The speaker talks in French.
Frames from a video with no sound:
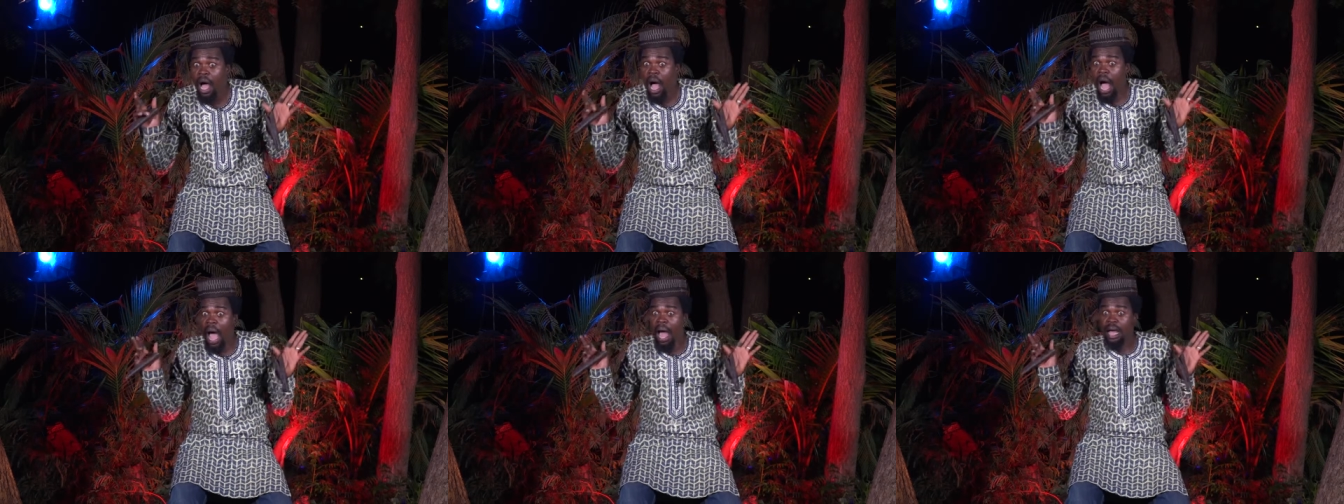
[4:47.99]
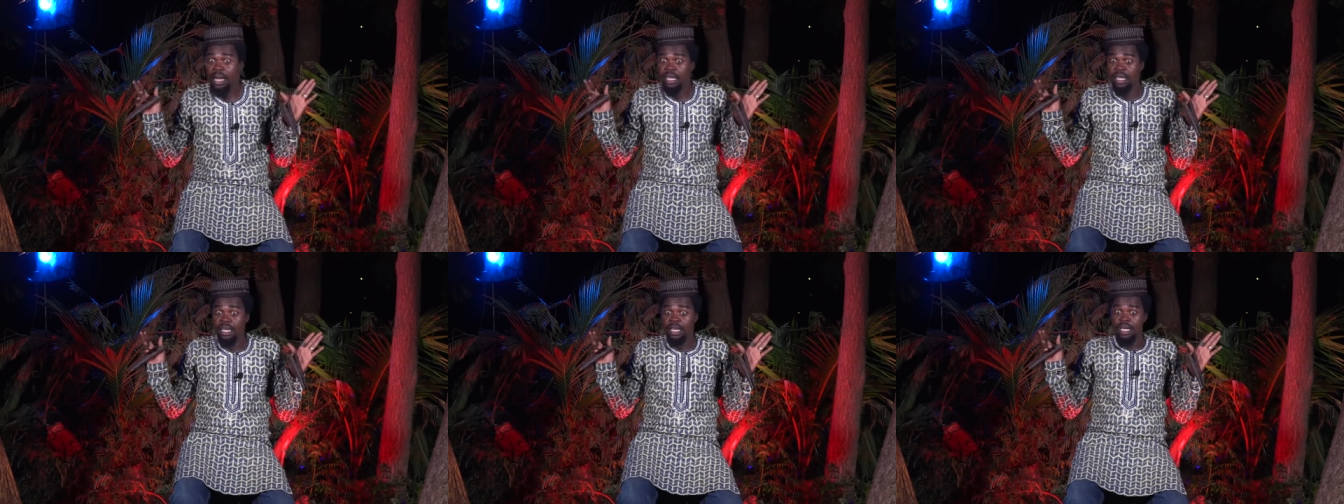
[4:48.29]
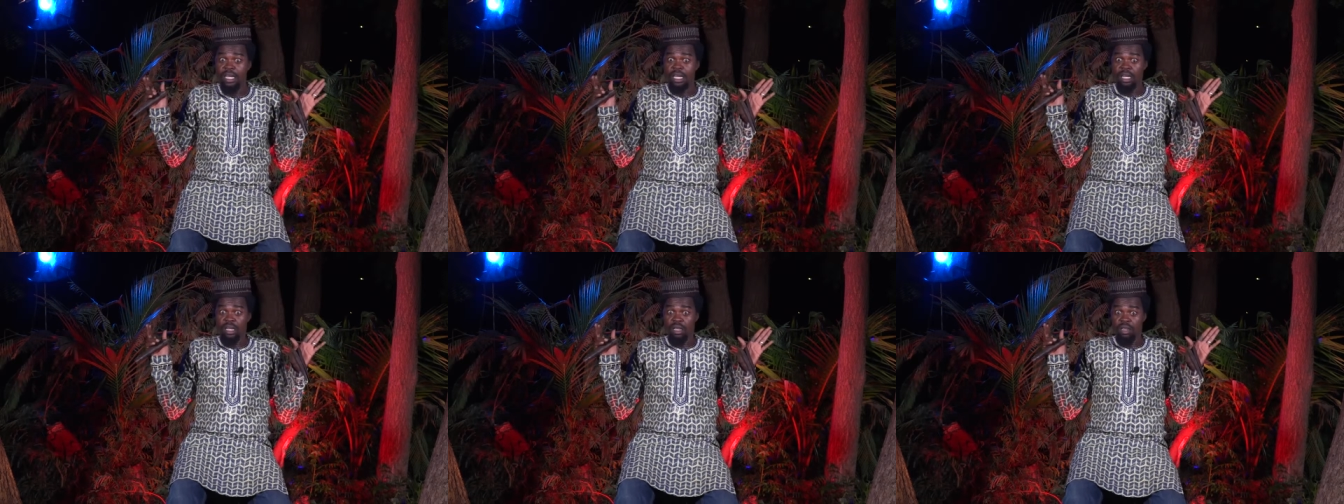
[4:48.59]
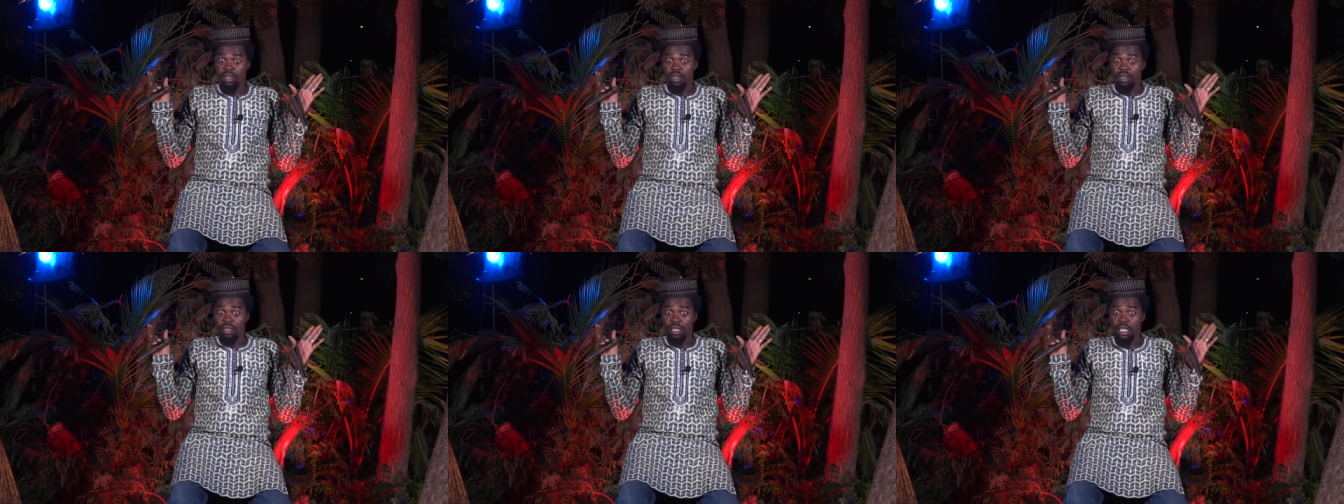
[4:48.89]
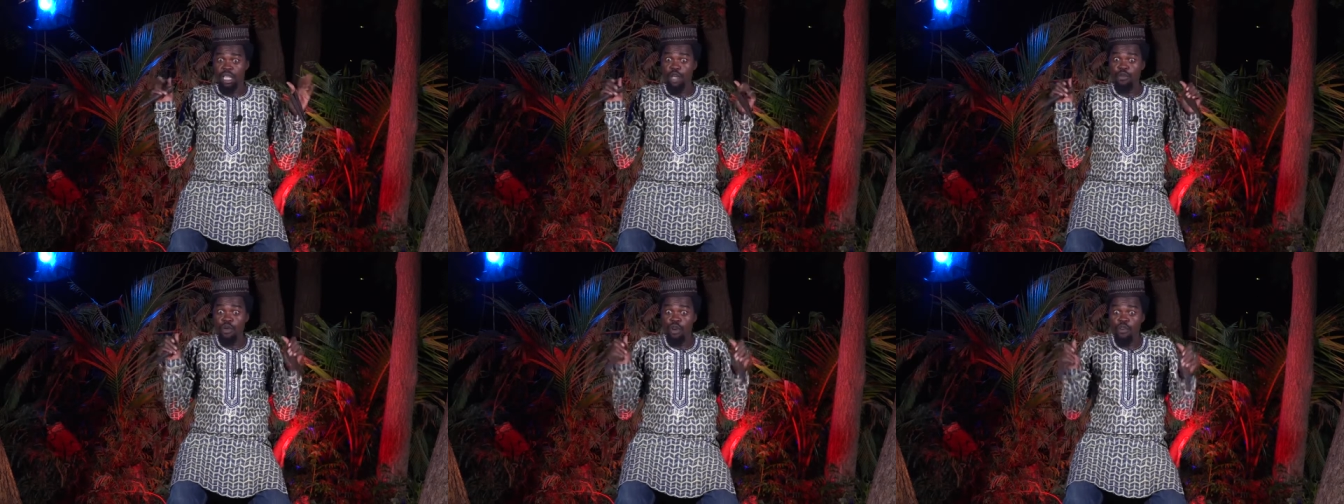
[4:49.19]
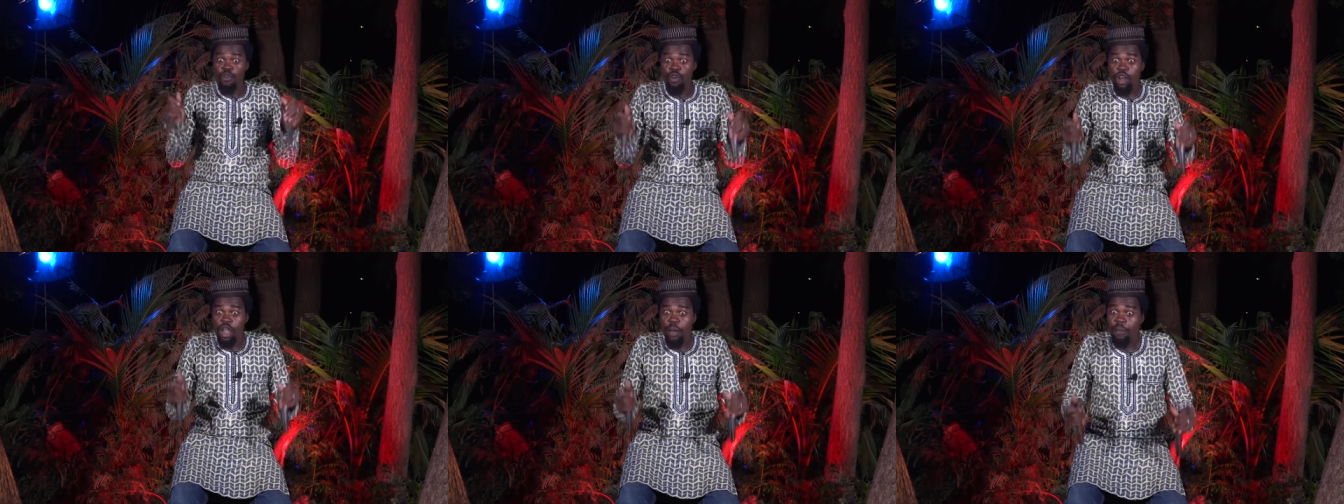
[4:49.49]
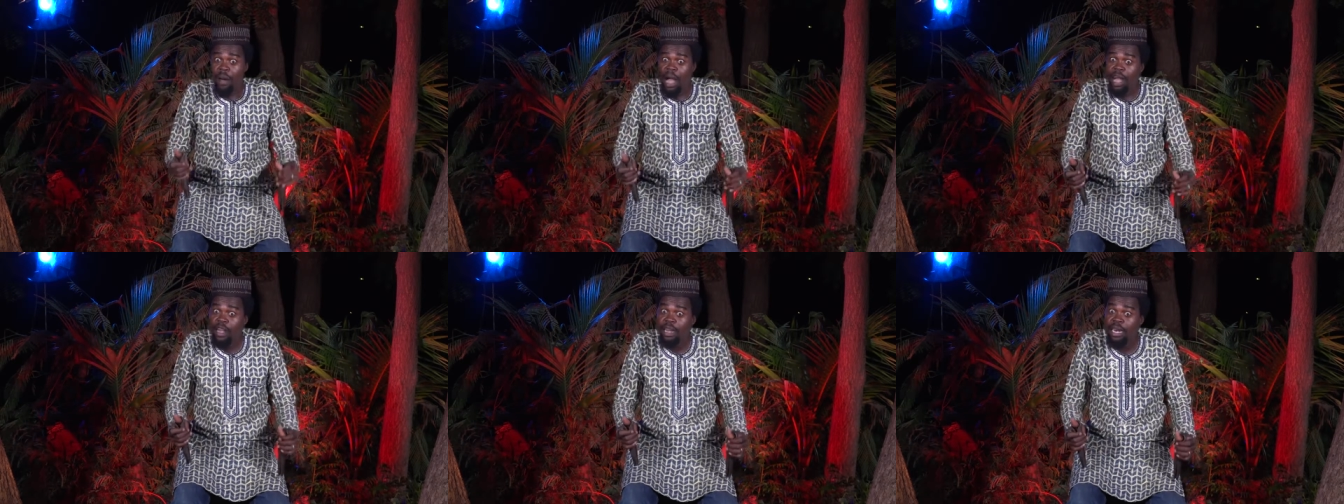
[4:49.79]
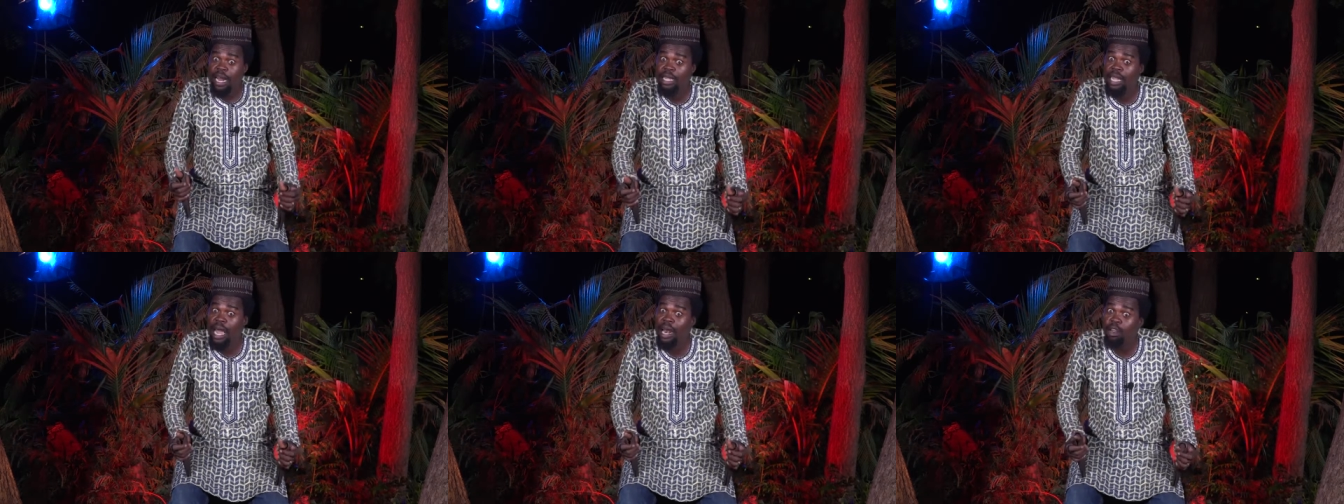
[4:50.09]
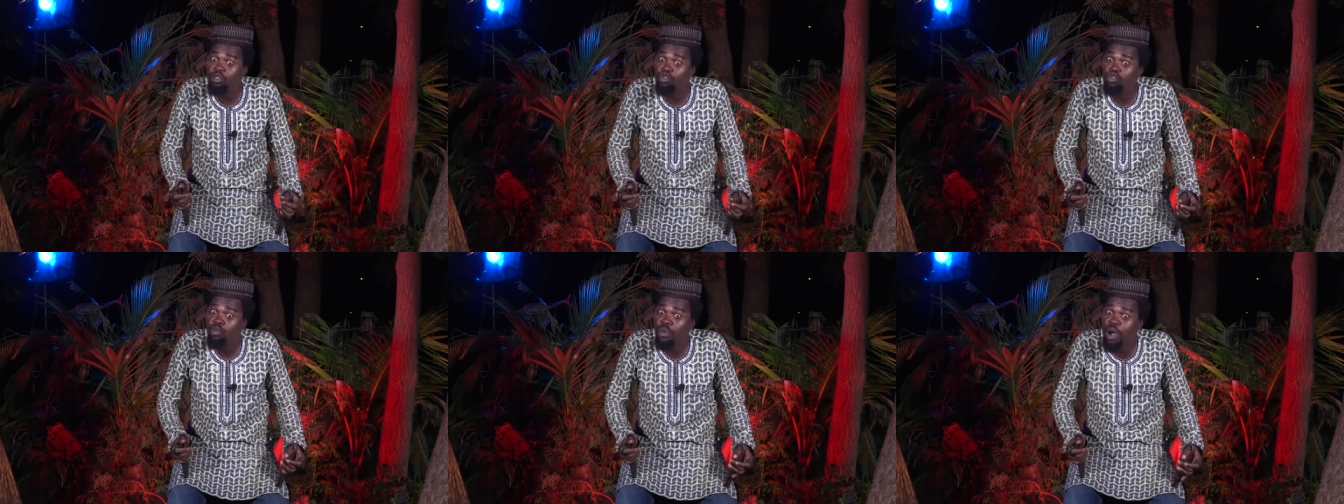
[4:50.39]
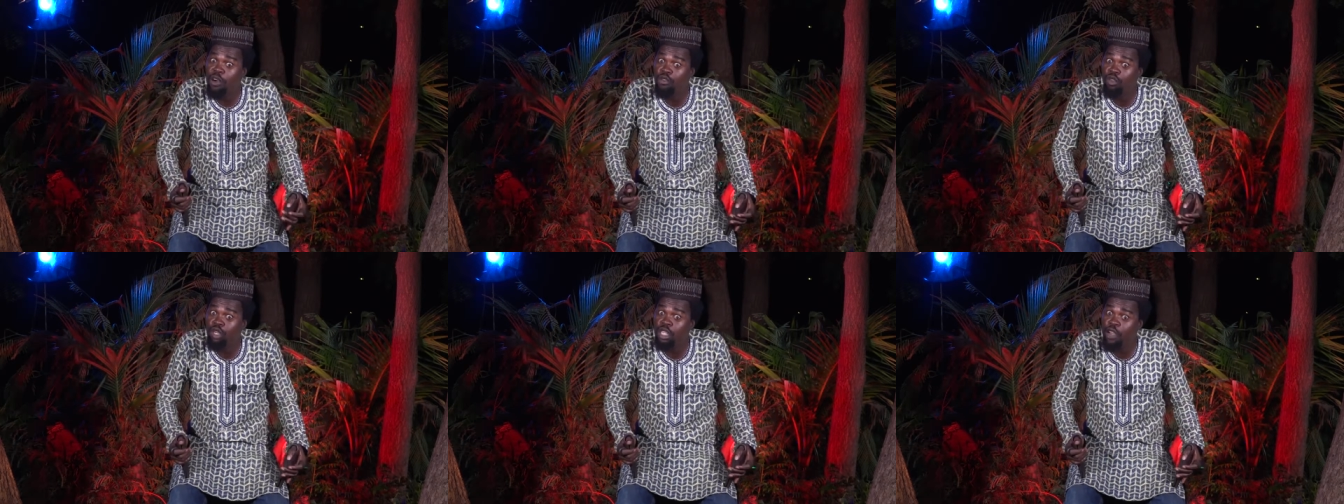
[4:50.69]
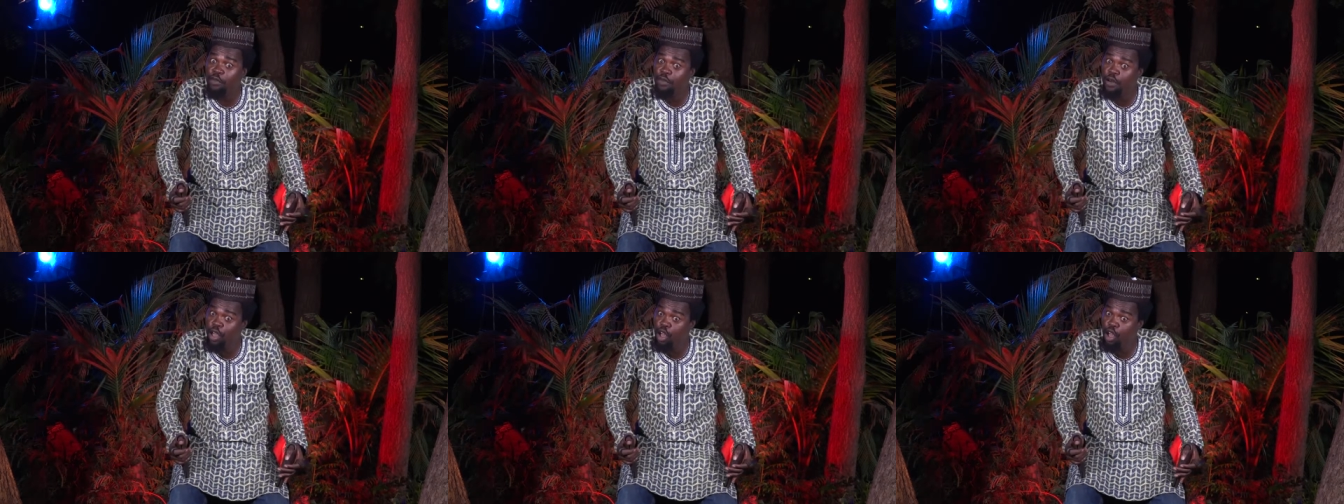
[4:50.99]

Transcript: Ah, si vous ne voulez pas que Nathalie Ntouba vous gifle